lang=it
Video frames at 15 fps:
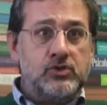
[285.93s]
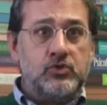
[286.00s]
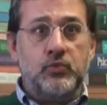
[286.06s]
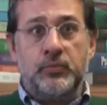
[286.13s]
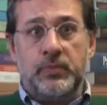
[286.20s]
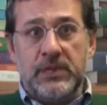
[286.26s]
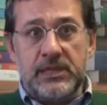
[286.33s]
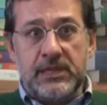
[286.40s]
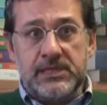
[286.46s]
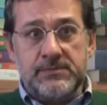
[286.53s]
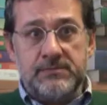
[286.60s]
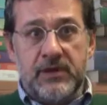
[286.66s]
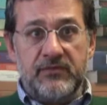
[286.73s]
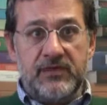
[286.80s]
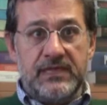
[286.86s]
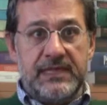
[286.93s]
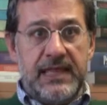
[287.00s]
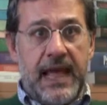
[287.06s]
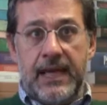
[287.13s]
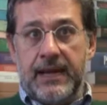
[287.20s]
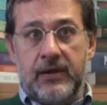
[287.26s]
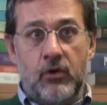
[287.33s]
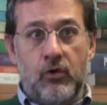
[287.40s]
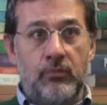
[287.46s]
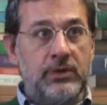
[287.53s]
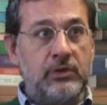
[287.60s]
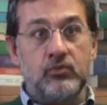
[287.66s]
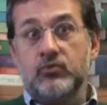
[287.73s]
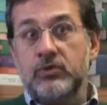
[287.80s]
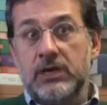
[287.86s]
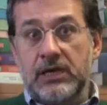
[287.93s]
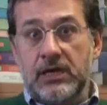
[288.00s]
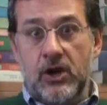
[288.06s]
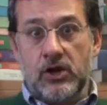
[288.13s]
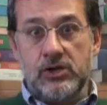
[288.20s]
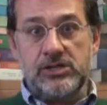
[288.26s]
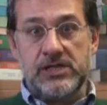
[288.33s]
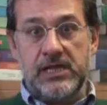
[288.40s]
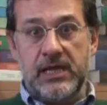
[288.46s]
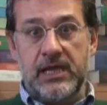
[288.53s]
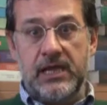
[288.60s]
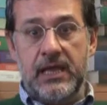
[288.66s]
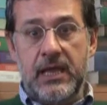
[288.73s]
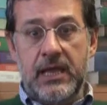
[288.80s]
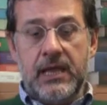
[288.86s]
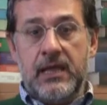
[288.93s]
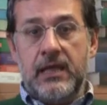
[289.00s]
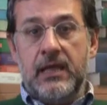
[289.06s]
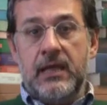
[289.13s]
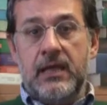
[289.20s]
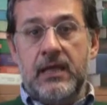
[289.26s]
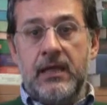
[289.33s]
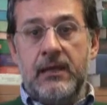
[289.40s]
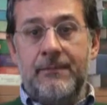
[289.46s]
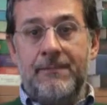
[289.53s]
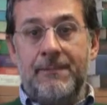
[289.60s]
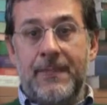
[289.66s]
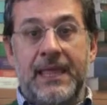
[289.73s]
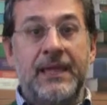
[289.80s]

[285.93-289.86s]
stupire, spaventare, come tutte le cose ehm,